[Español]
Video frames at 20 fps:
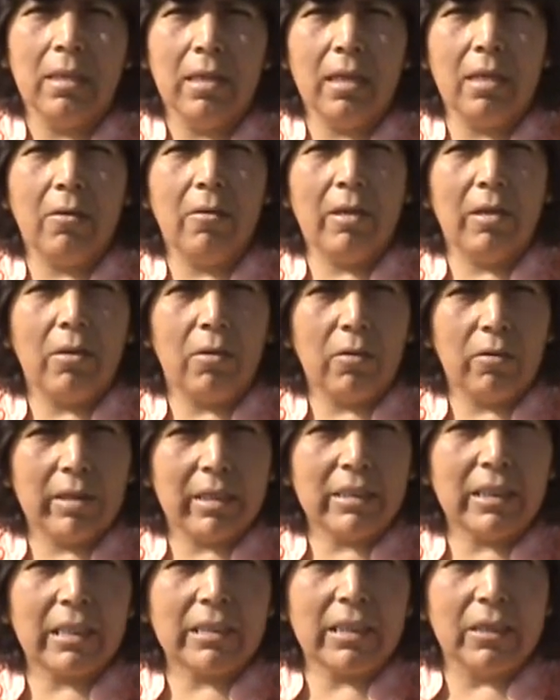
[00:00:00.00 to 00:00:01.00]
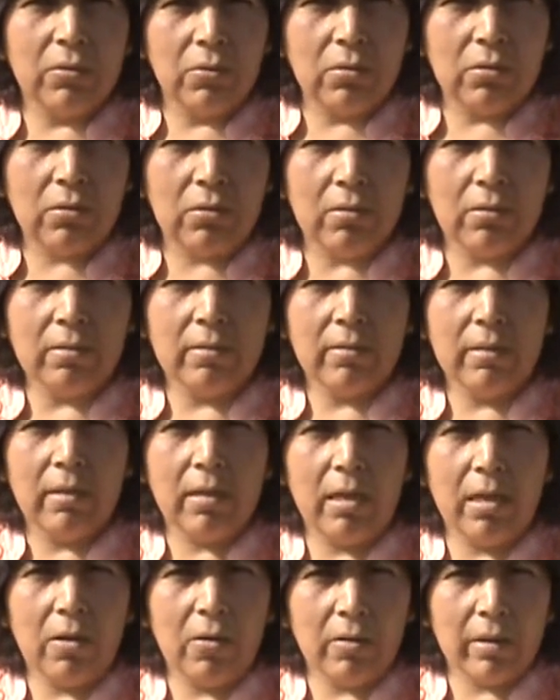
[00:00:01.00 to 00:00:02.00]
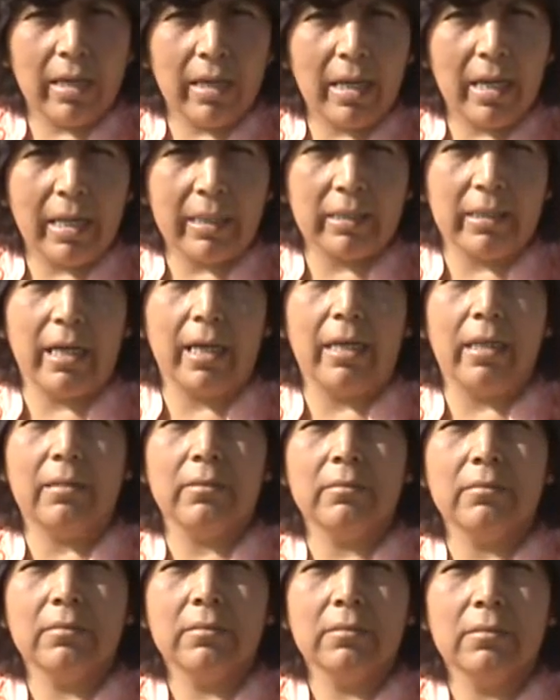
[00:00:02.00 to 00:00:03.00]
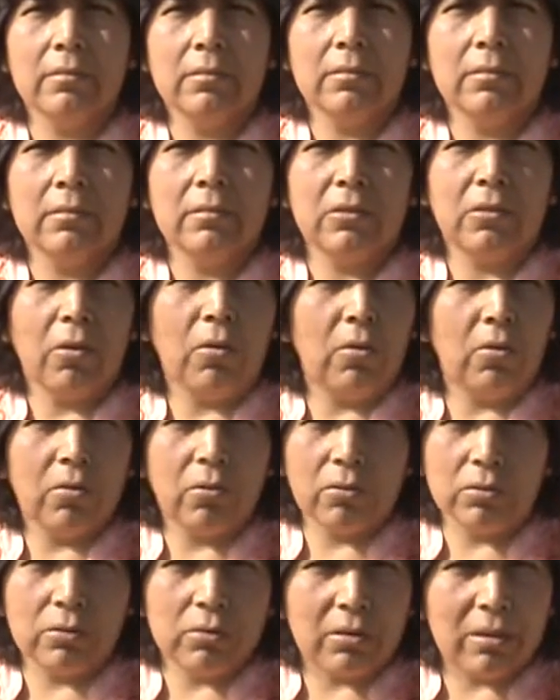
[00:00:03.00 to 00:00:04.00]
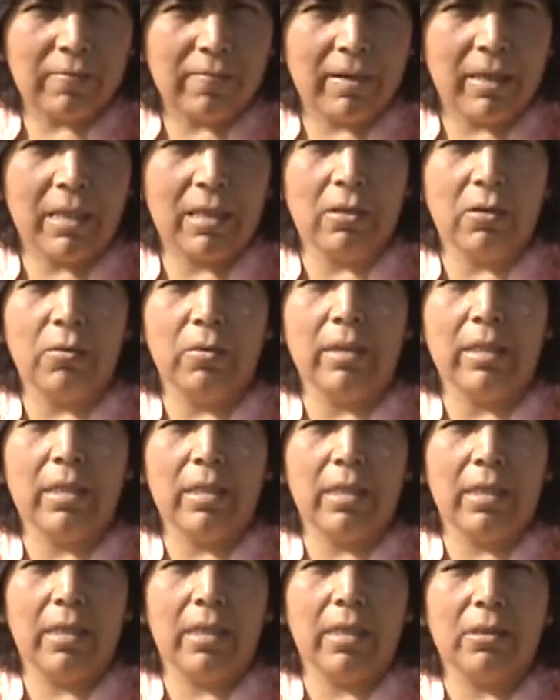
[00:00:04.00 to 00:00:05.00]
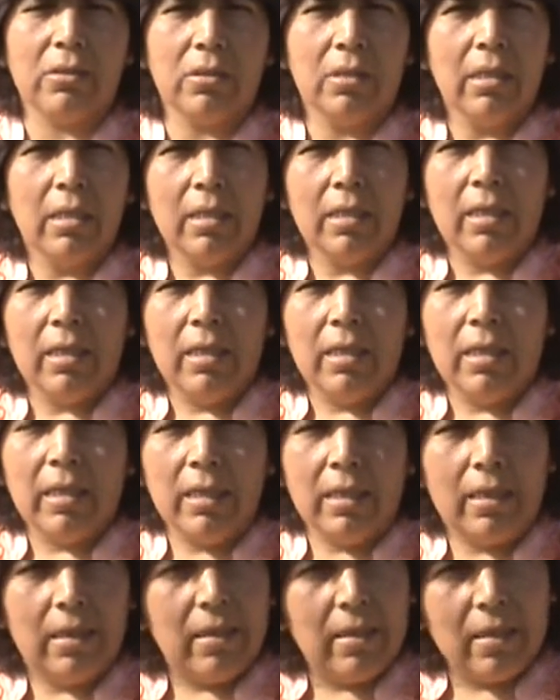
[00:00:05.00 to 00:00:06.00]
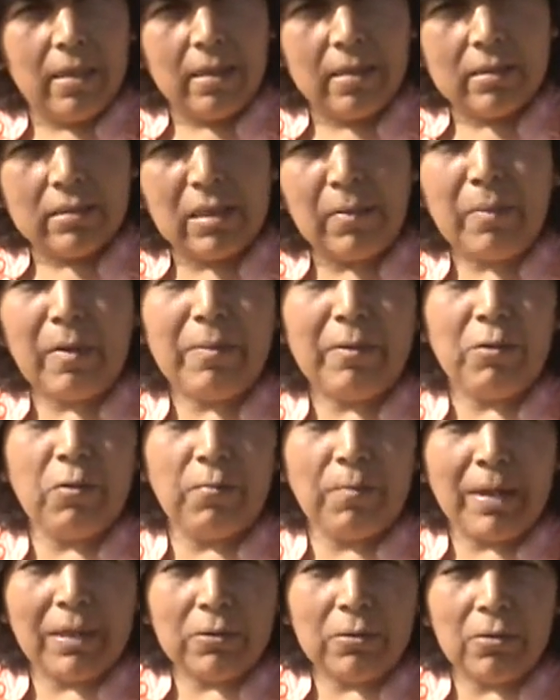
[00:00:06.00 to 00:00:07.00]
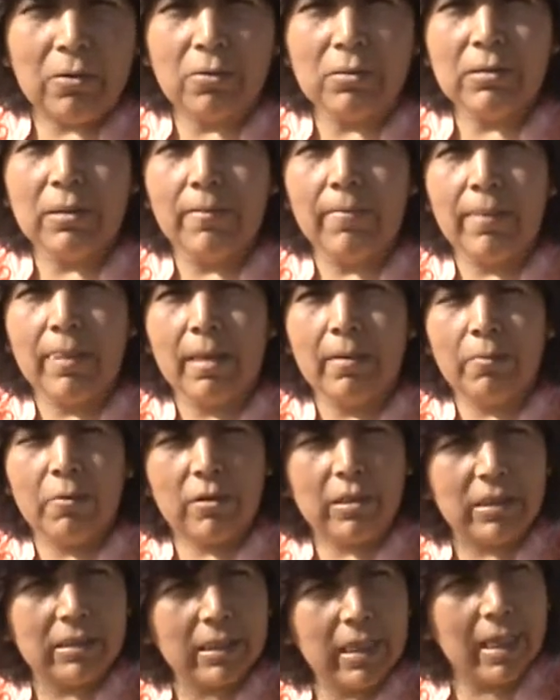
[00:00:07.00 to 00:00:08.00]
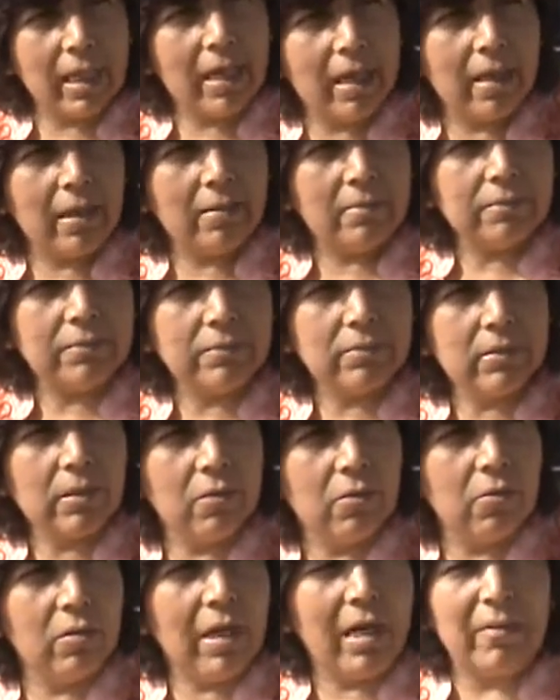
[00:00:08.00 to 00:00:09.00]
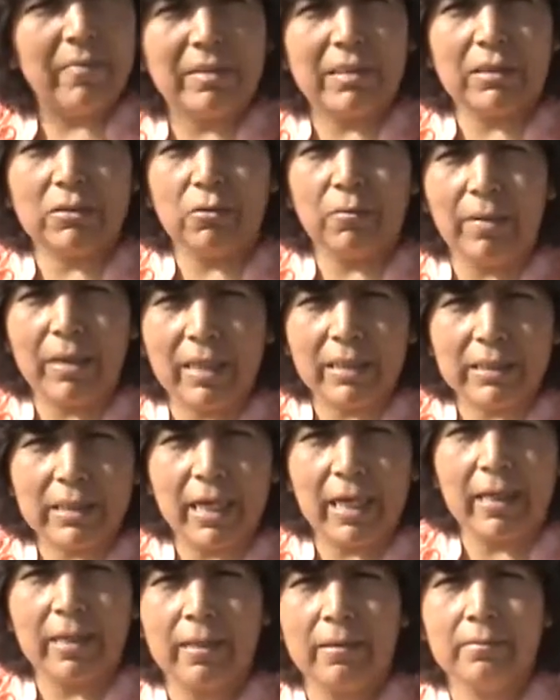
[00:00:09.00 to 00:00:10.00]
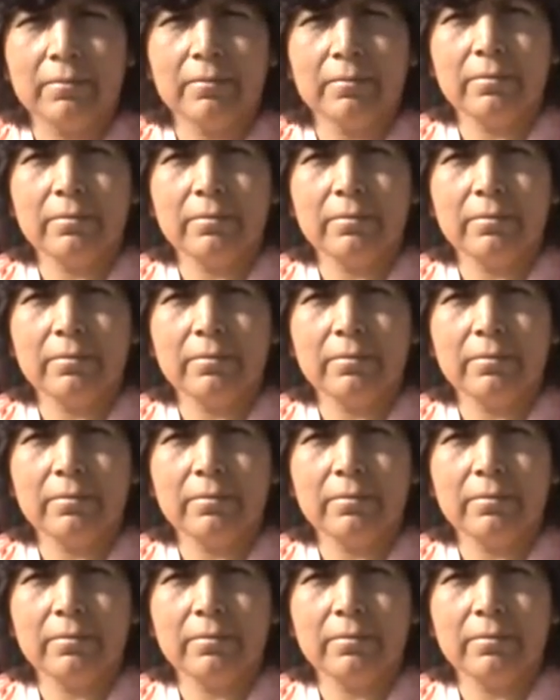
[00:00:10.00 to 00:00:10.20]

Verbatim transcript: y luego lo que es el segundo y lo que es la entrada. Todo con su refresco y, siempre preocupándonos porque sea una alimentación balanceada,